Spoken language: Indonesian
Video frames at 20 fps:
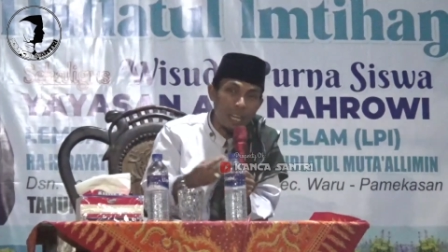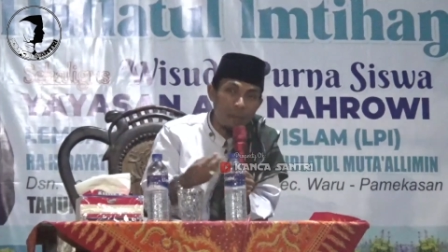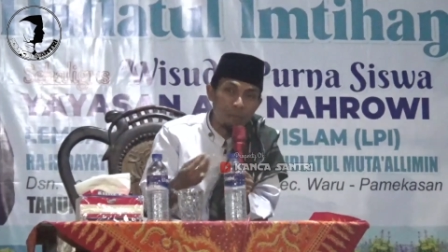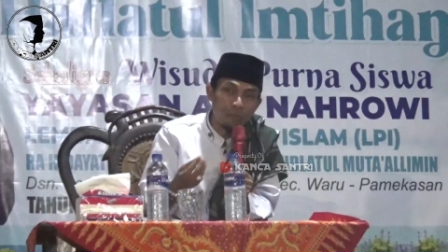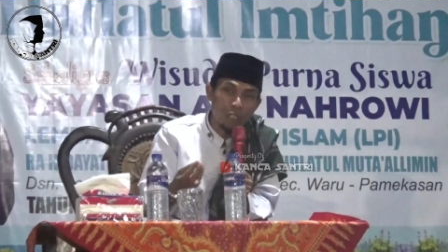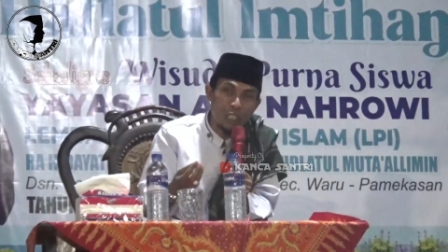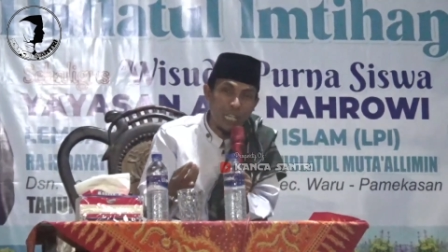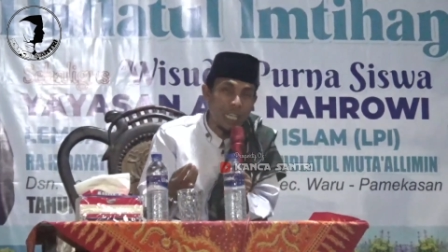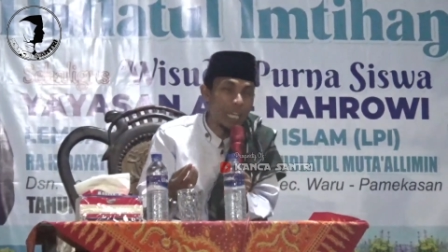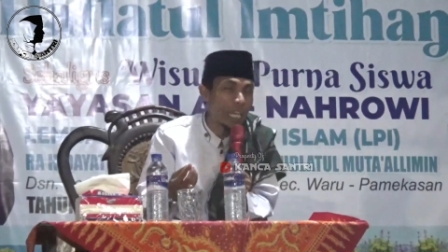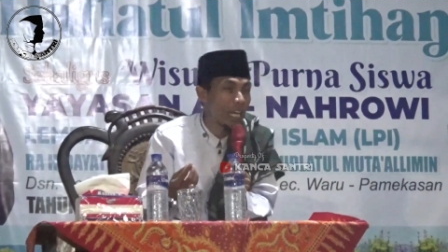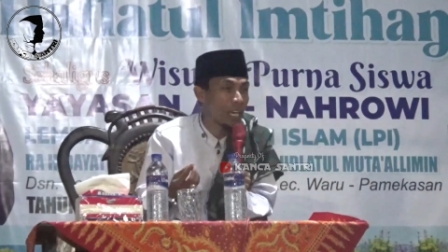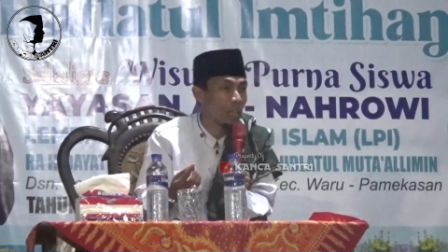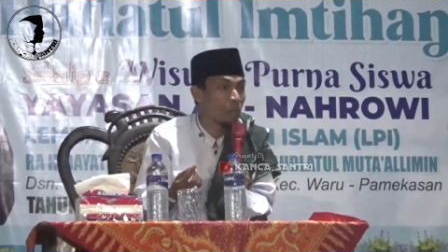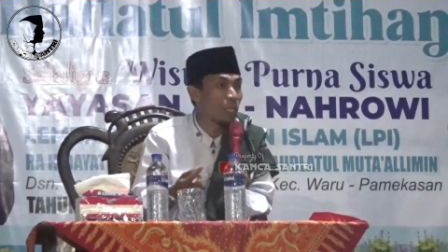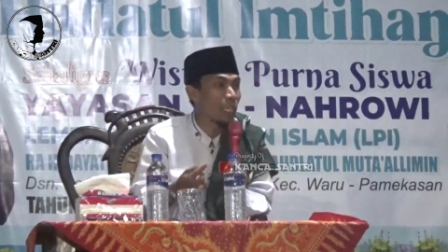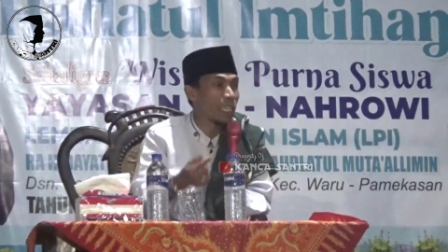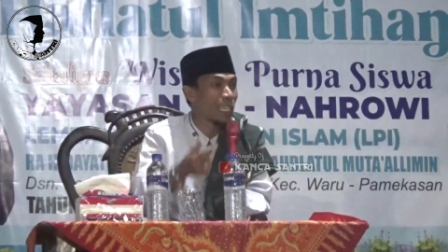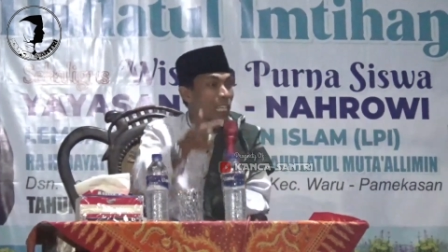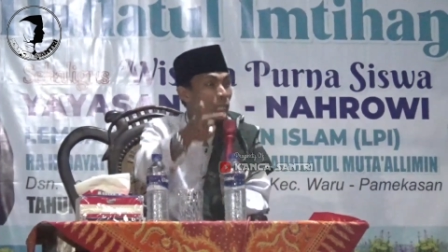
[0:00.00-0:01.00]
dalam syarah
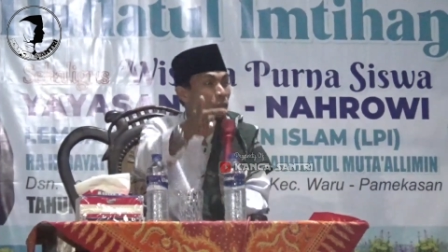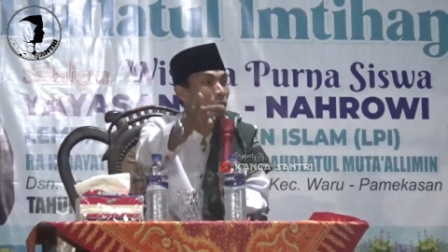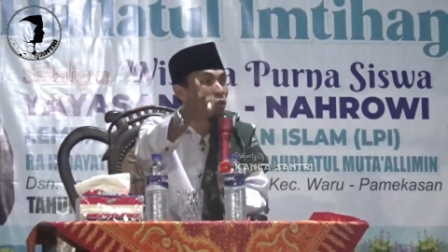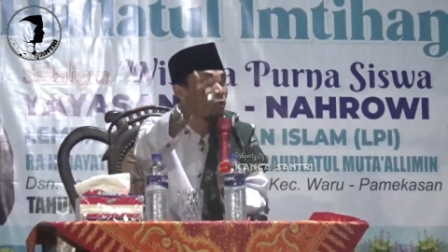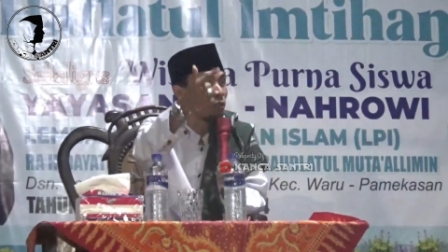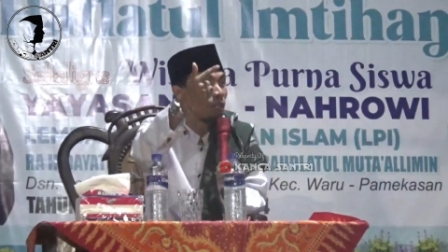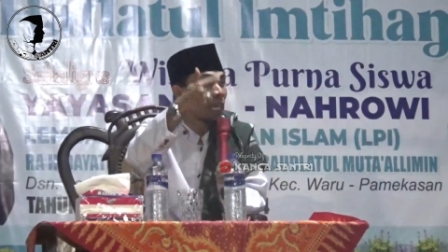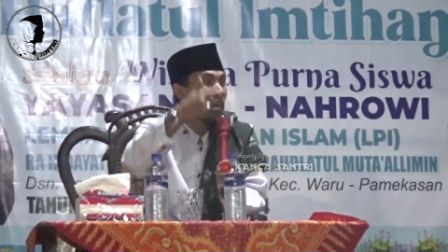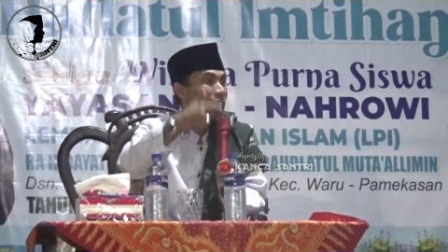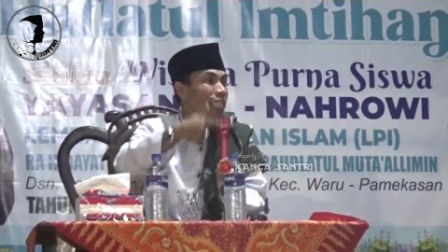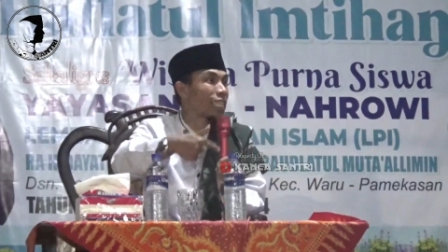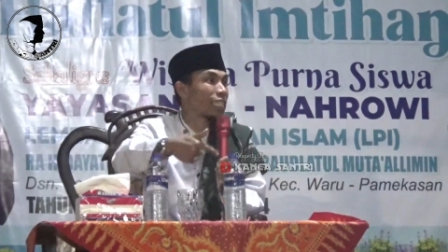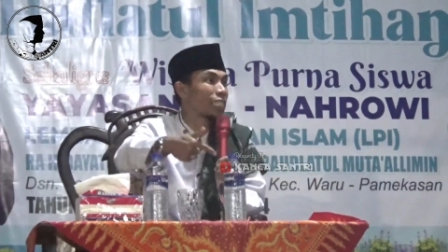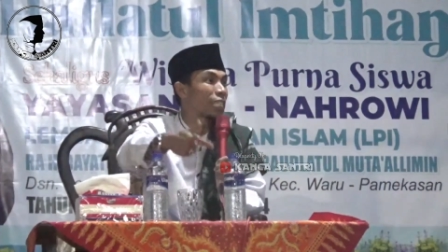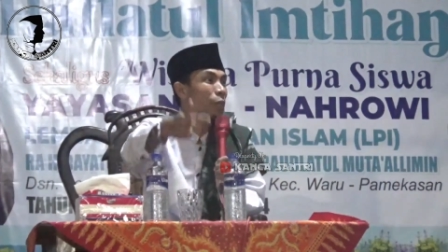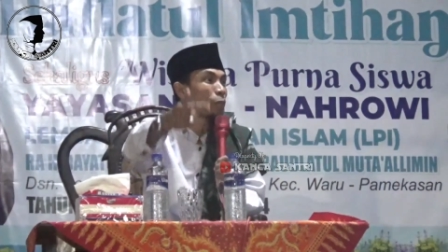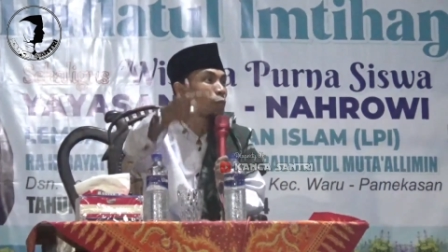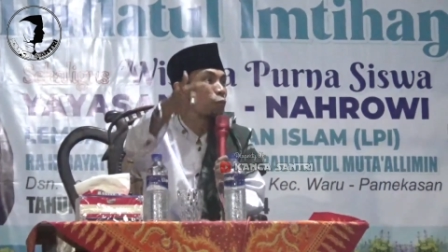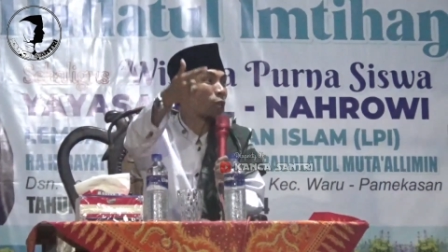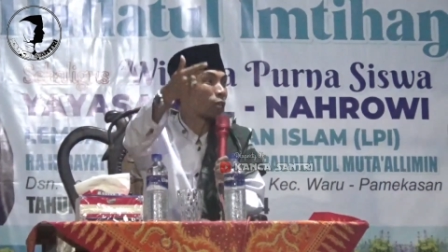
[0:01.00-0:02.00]
Arba'in Nawawi
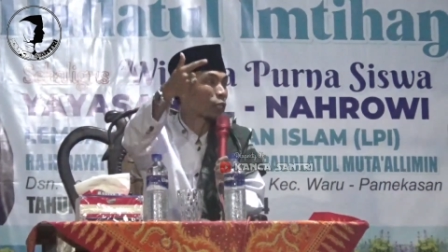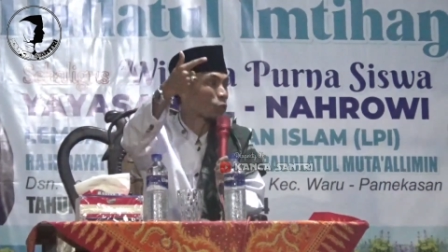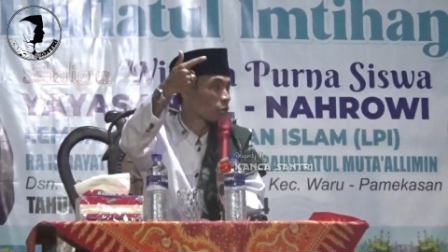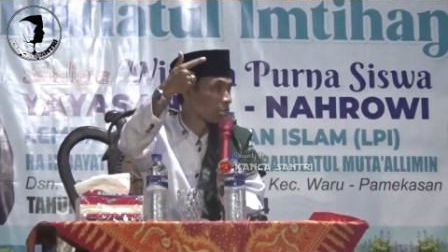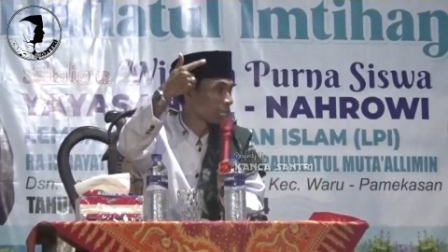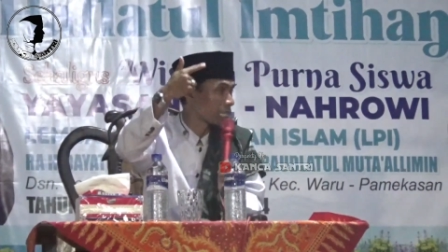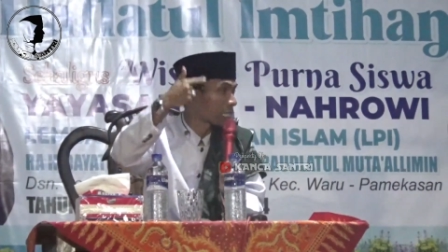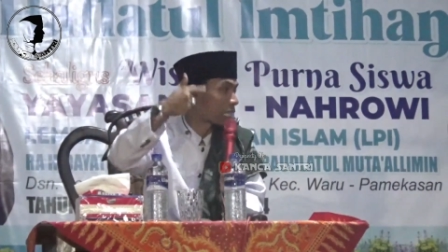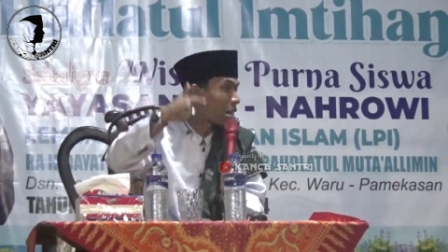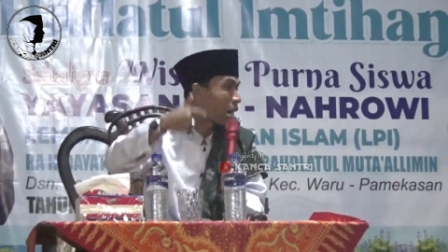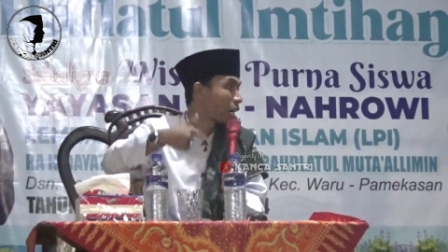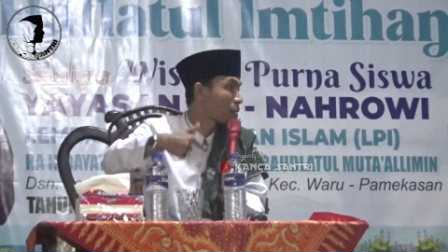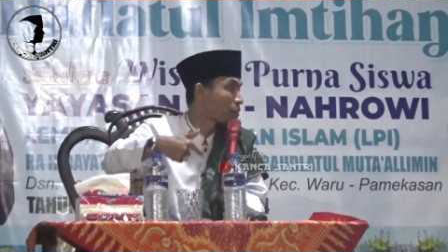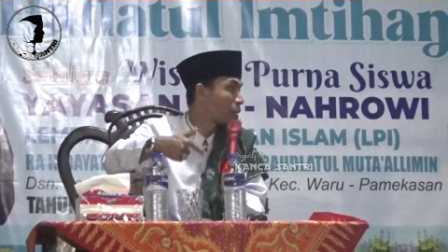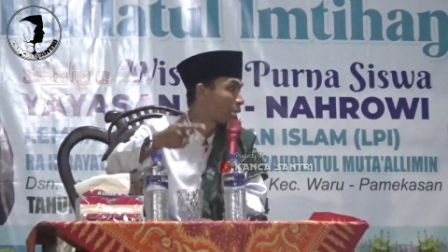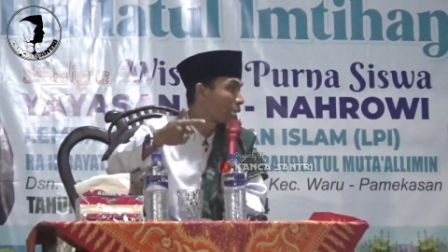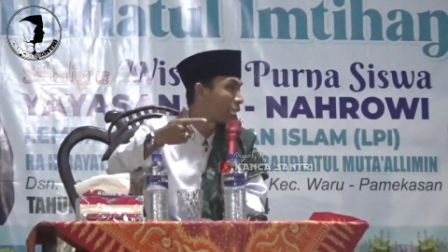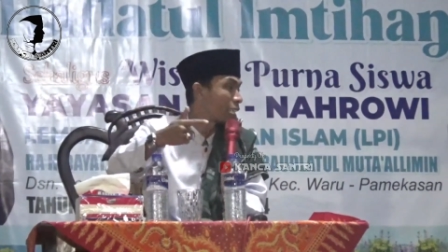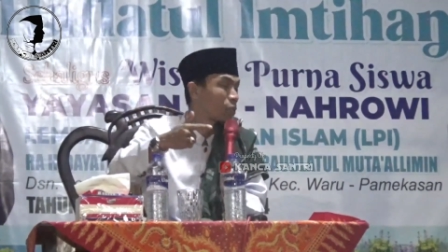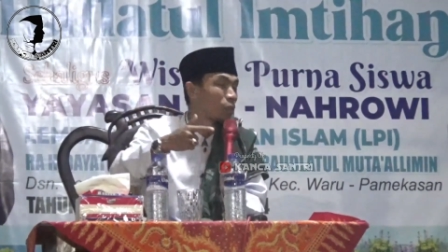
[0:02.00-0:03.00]
hadis ke Iburi tulis tentang
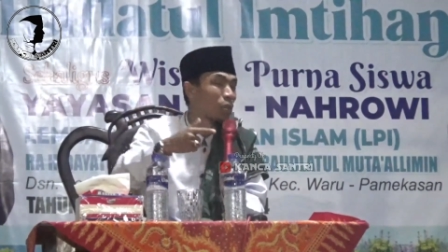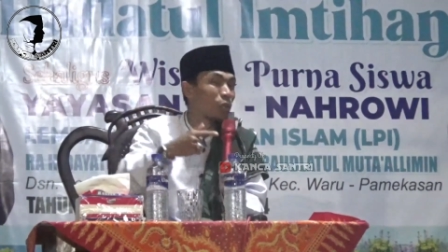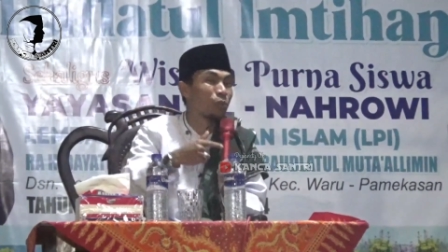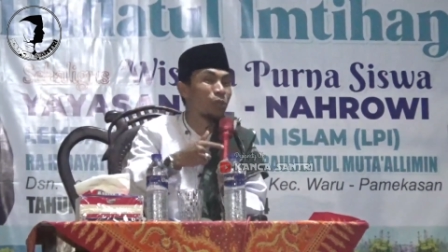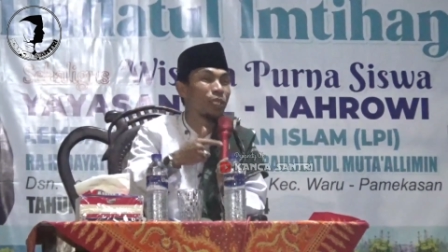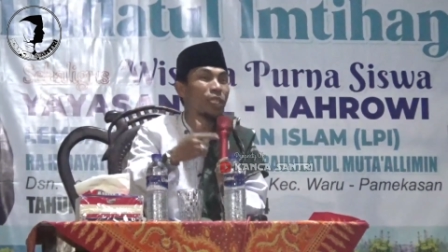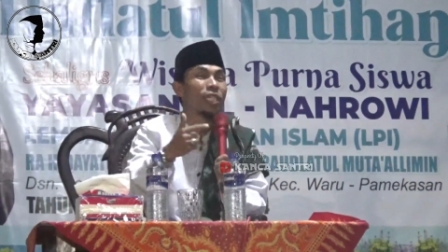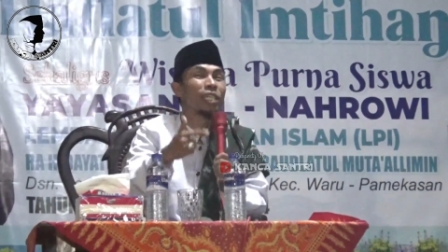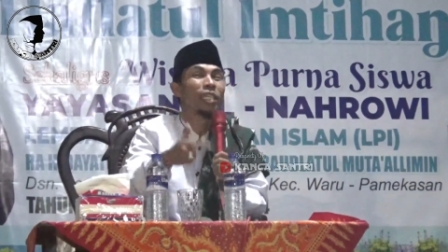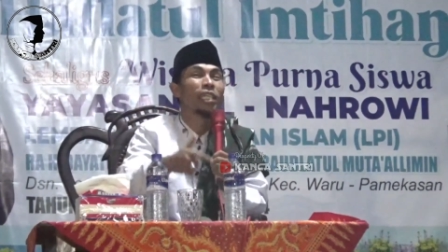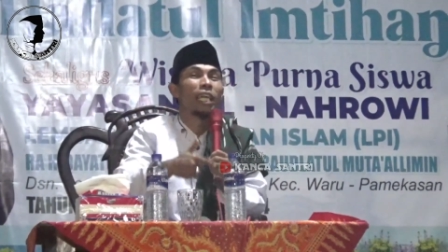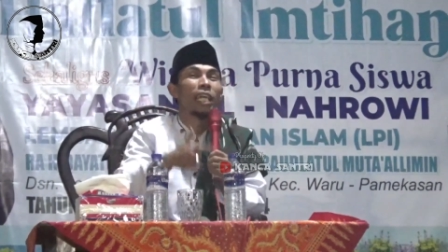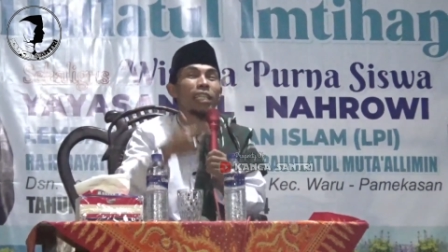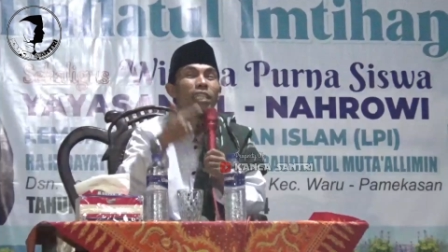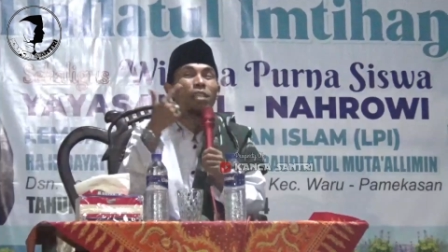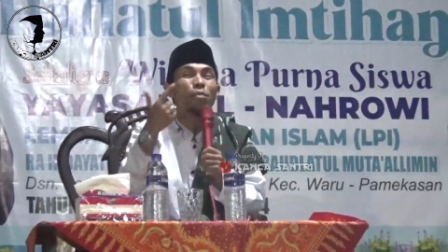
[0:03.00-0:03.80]
Arba'in Nawawi eh,